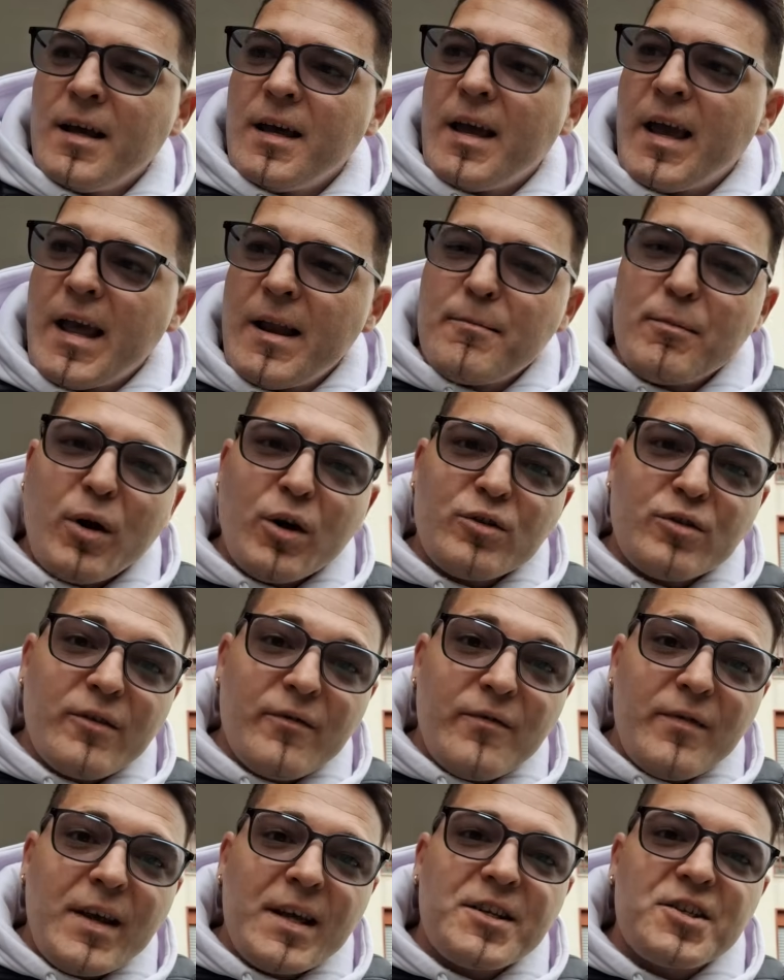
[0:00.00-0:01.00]
e il modo
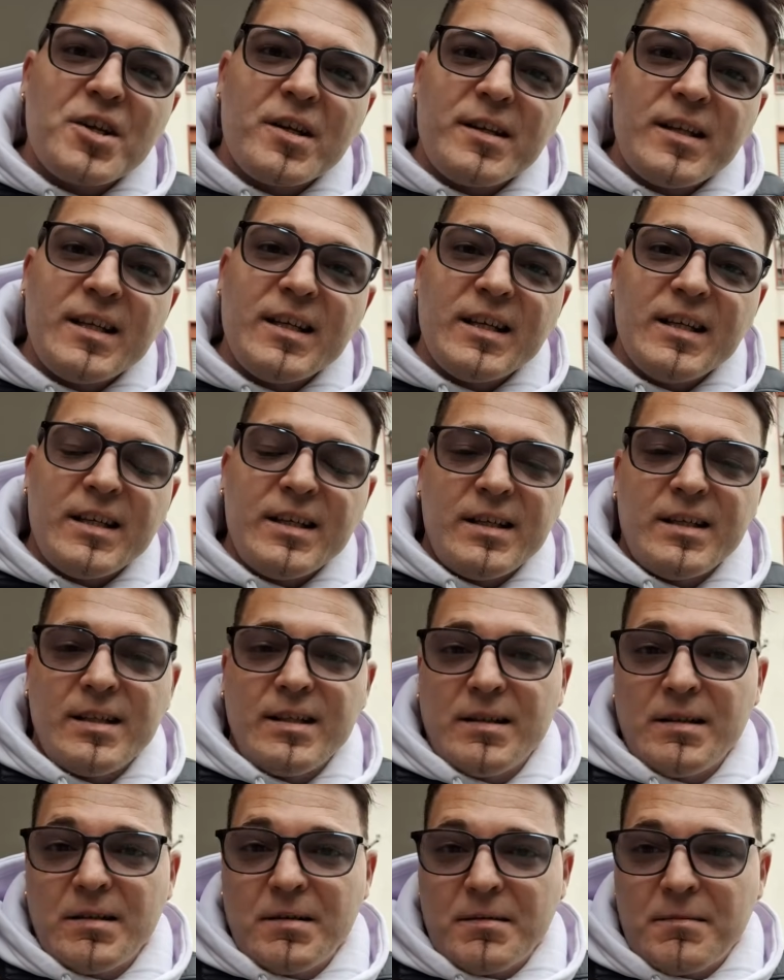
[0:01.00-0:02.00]
invece di
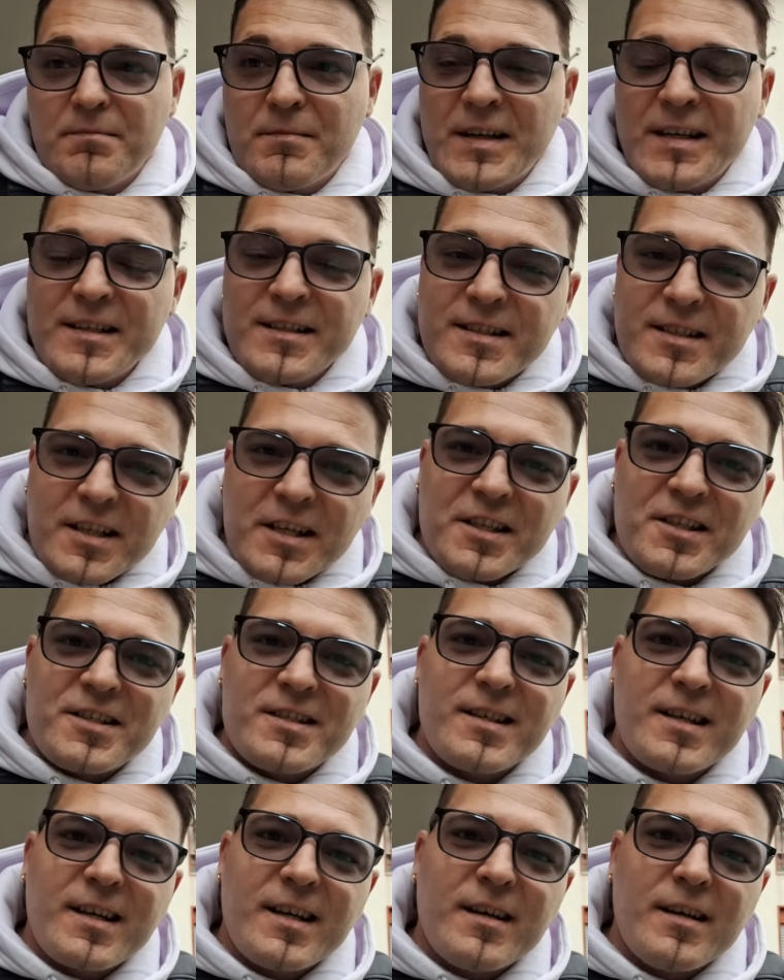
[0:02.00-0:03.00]
eh,
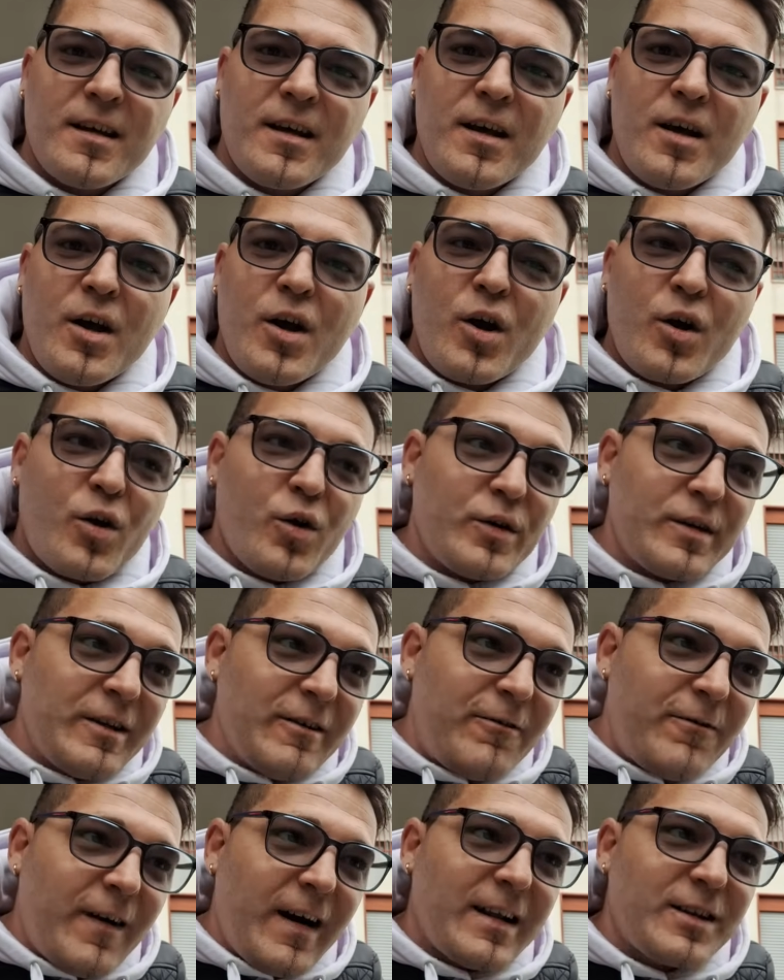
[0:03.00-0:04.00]
insistere con
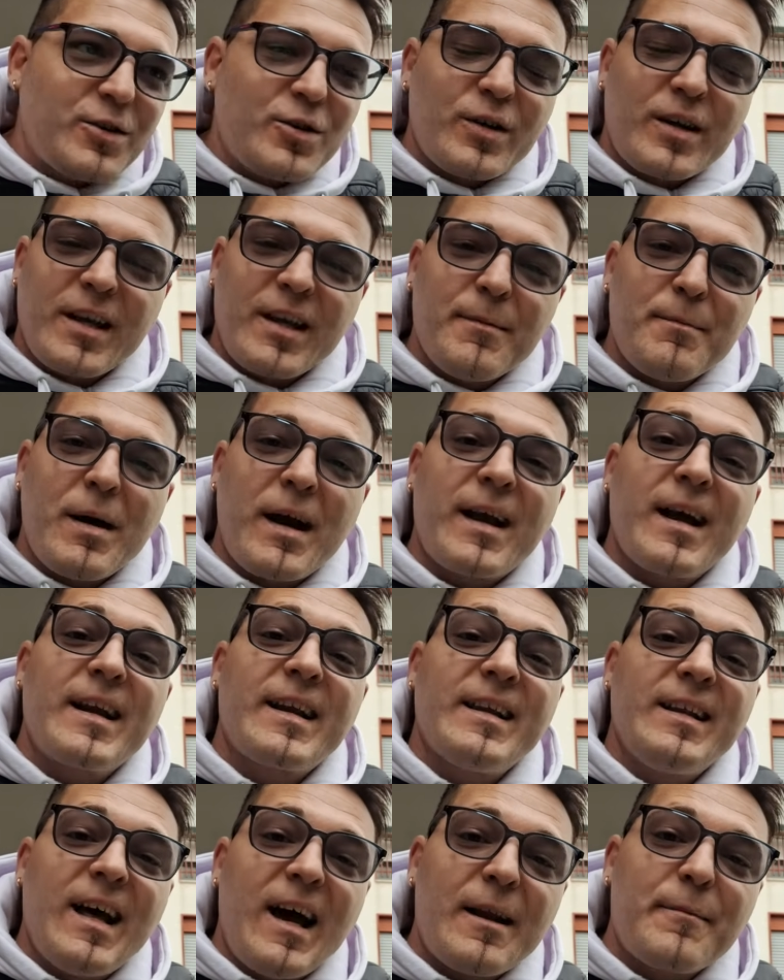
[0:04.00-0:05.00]
il fatto che
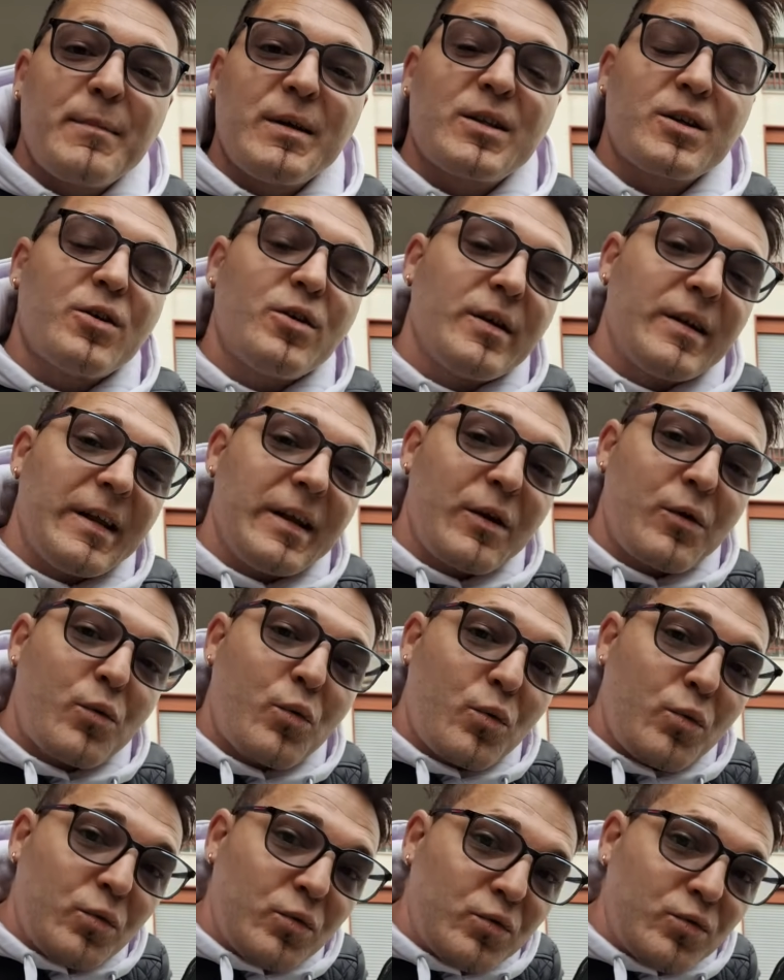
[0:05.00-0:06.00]
magari l'arbitro in
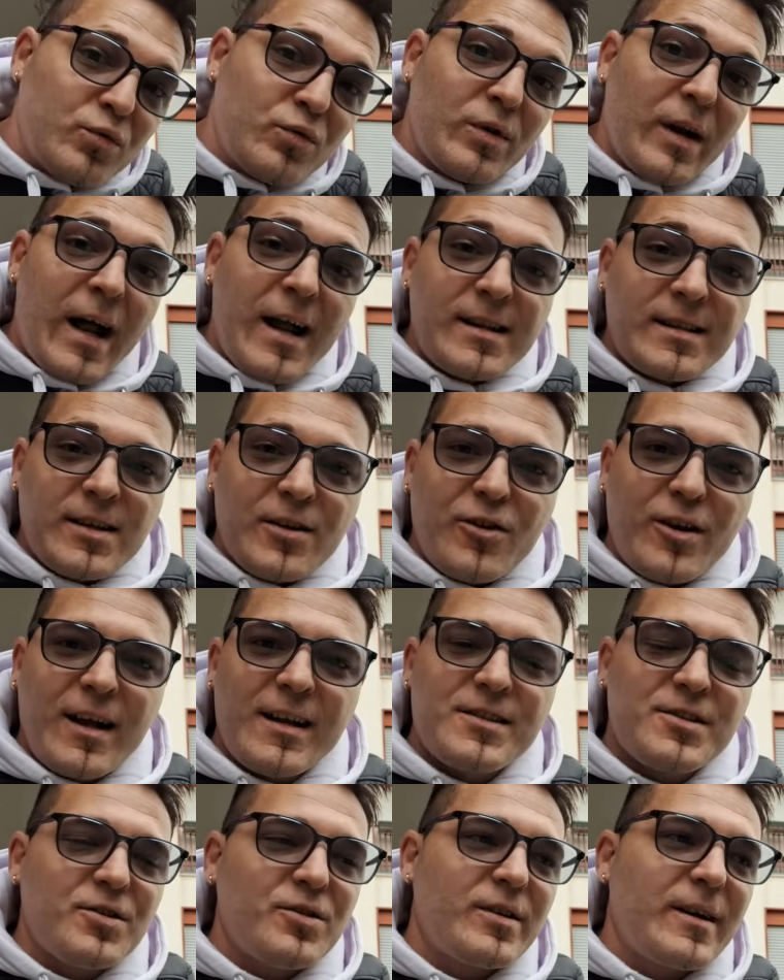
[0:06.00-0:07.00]
un'altra
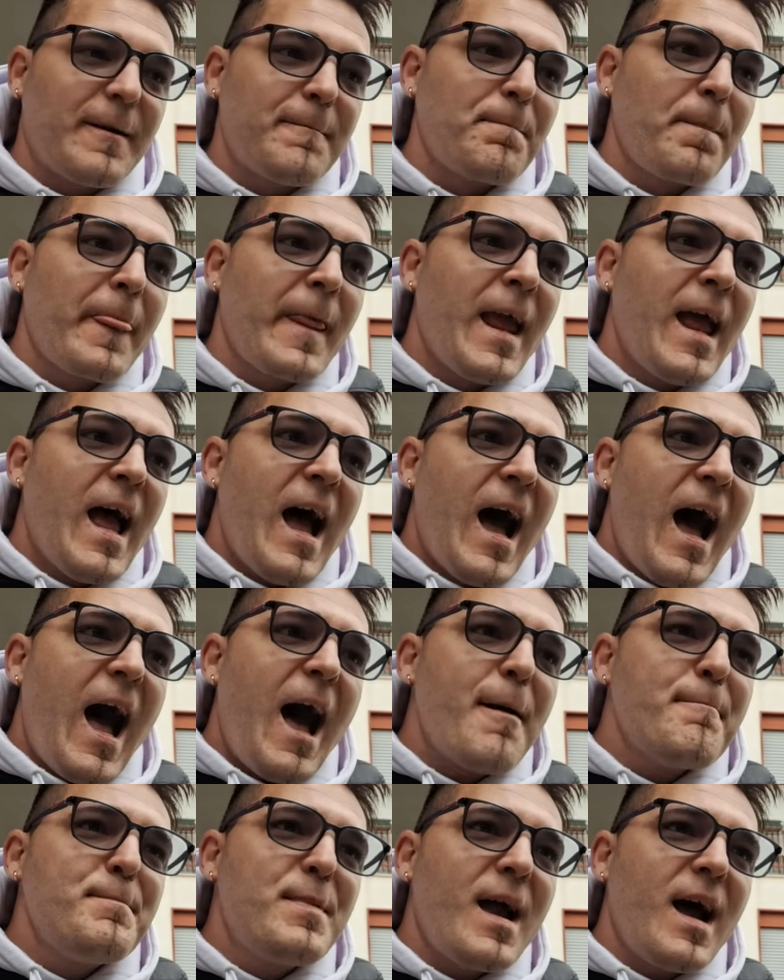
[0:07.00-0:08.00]
occasione
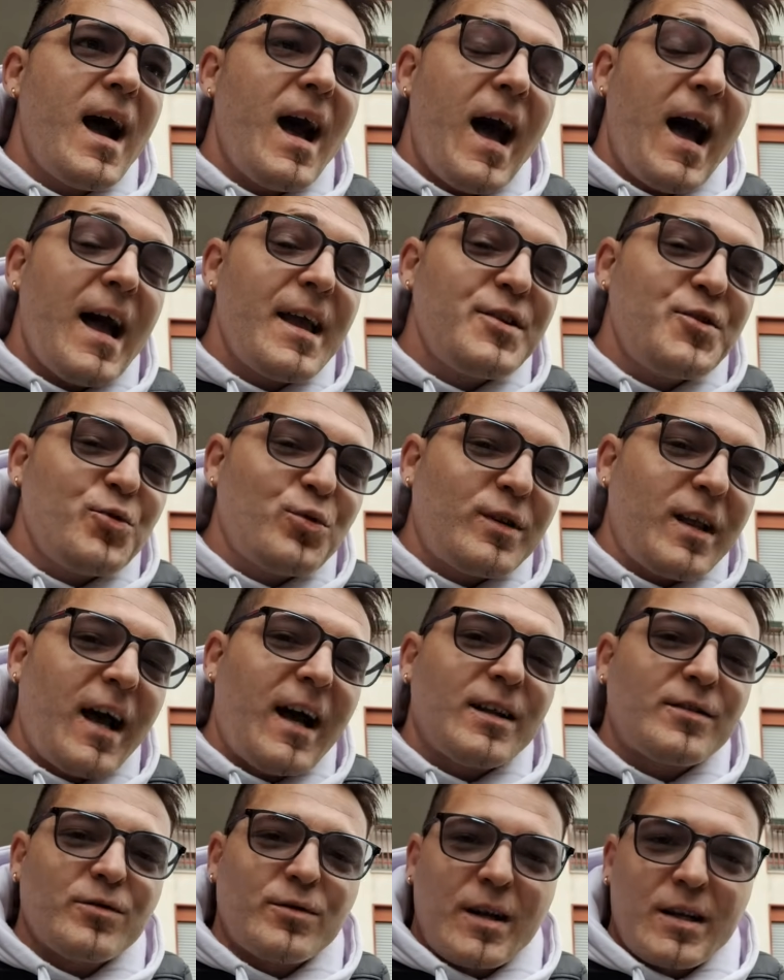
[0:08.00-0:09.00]
abbia
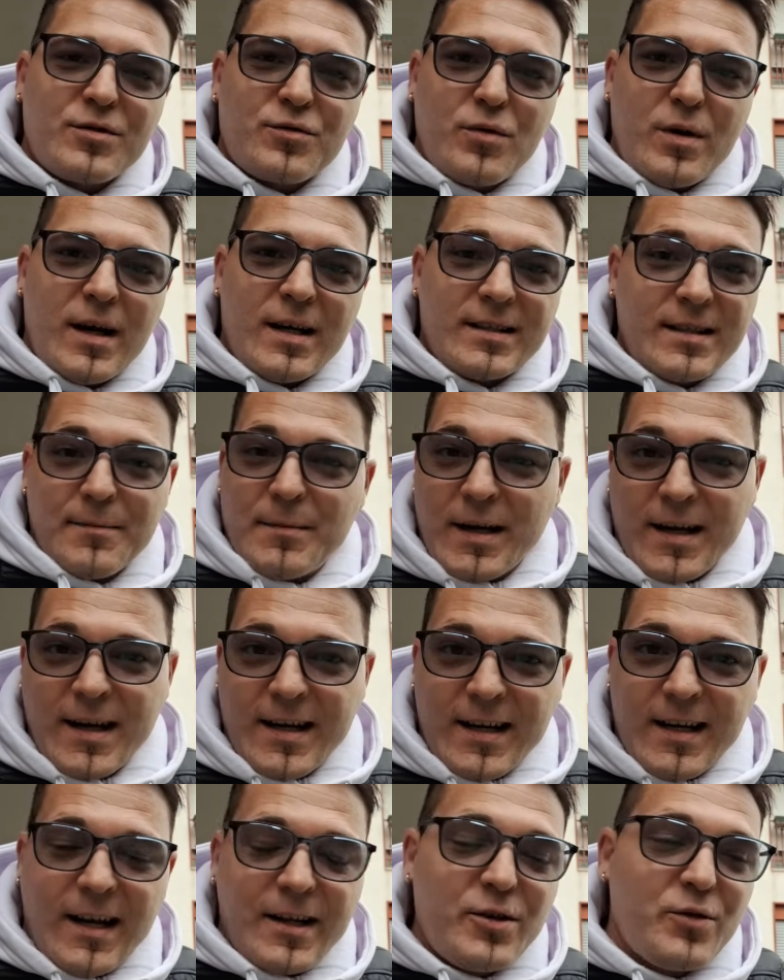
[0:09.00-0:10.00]
aiutato una squadra,
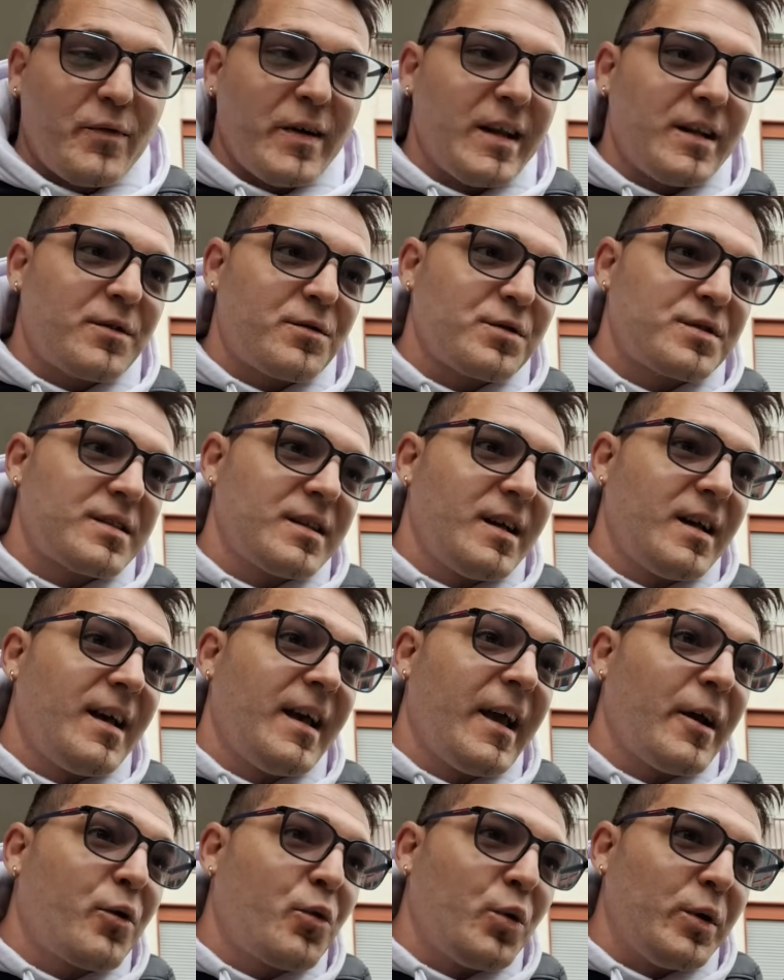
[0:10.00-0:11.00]
magari la Juventus,
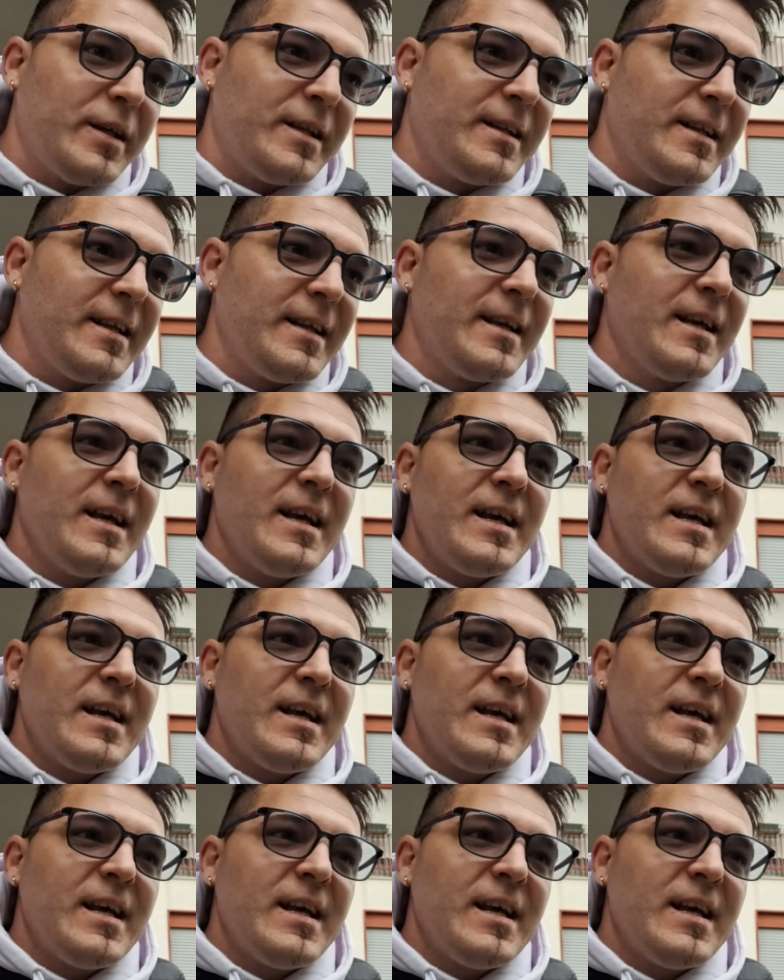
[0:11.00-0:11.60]
e quindi